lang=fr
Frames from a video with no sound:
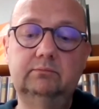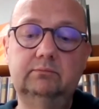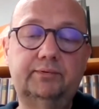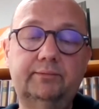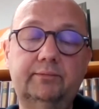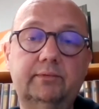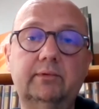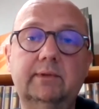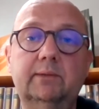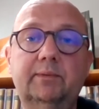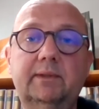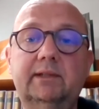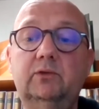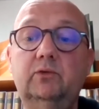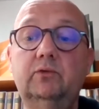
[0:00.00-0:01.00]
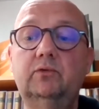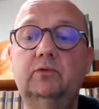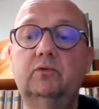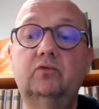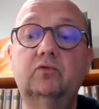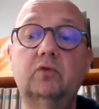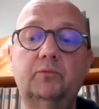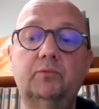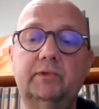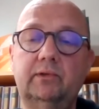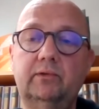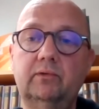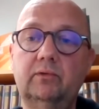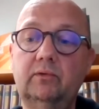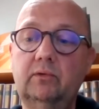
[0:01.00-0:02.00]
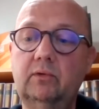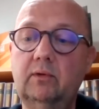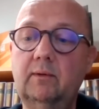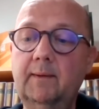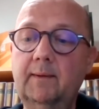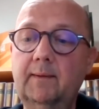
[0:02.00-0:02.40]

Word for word: plus que d'un précieux secours puisque je